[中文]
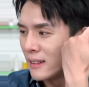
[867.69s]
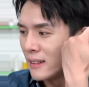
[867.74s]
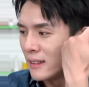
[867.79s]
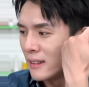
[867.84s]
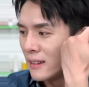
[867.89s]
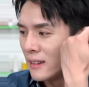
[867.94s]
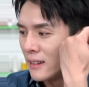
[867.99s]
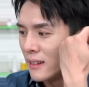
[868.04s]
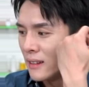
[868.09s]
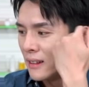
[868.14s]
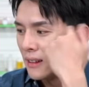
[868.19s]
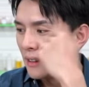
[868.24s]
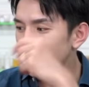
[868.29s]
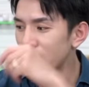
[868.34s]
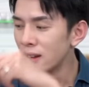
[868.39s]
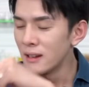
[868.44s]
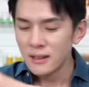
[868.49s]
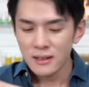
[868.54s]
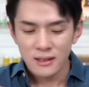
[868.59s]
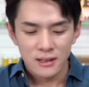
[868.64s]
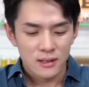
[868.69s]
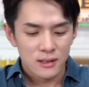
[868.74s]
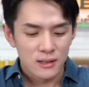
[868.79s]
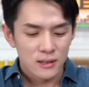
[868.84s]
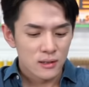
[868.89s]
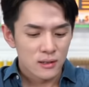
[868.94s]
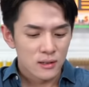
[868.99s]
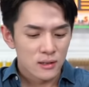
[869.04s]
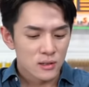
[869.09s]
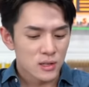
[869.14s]
日常戴很好看。
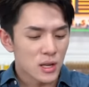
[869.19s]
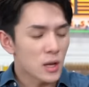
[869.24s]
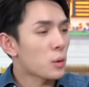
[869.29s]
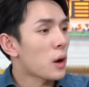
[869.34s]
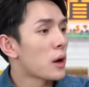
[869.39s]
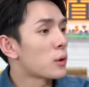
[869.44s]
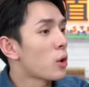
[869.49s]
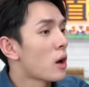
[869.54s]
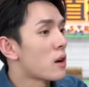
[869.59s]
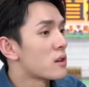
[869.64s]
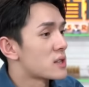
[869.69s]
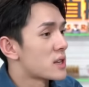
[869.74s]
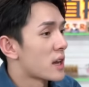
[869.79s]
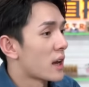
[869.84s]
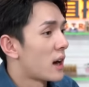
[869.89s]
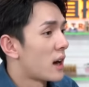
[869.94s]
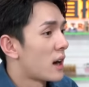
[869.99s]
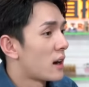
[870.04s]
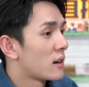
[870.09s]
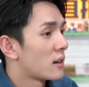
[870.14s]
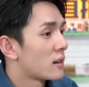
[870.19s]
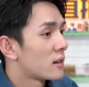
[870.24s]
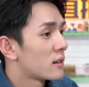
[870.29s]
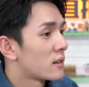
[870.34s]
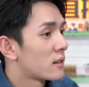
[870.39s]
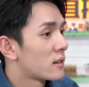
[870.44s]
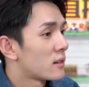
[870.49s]
这一块多少钱啊？